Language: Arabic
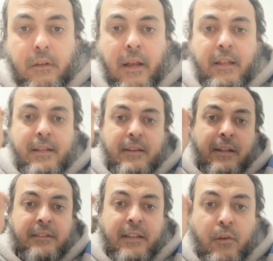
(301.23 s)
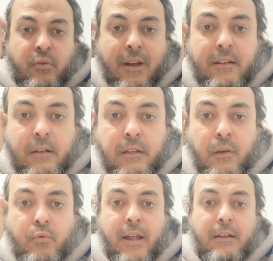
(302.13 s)
يعني اذا اردت ان يكون ان
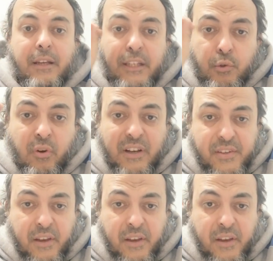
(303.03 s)
يكون حجك